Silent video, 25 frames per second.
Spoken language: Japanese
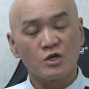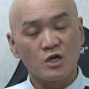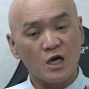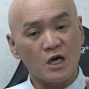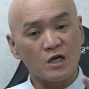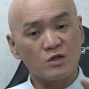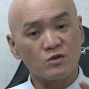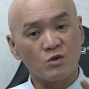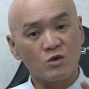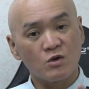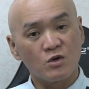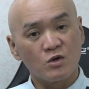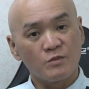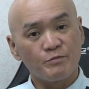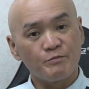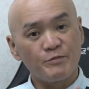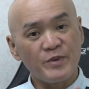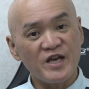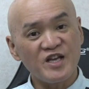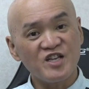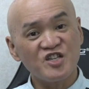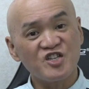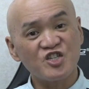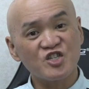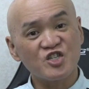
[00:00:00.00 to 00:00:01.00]
あの
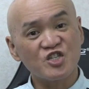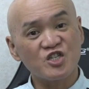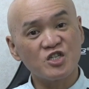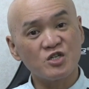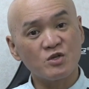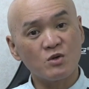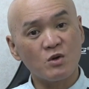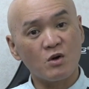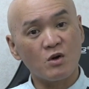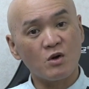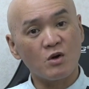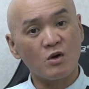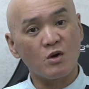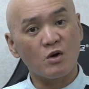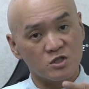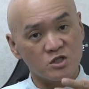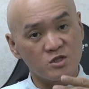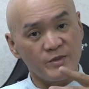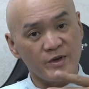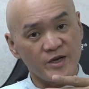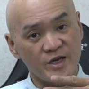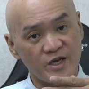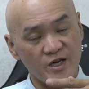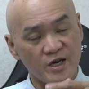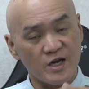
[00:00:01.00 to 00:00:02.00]
ペンチ式の
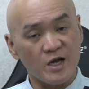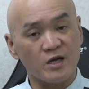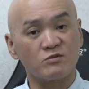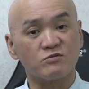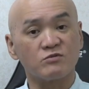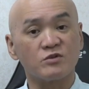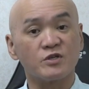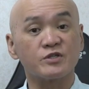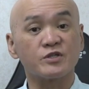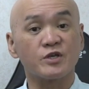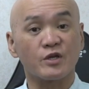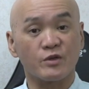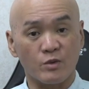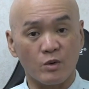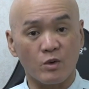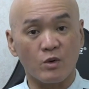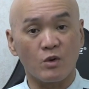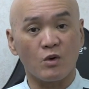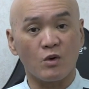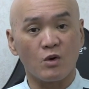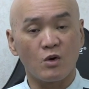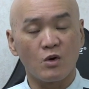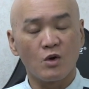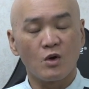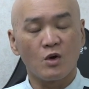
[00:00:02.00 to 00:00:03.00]
爪切りあるんですけ
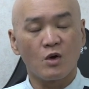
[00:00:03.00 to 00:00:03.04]
ど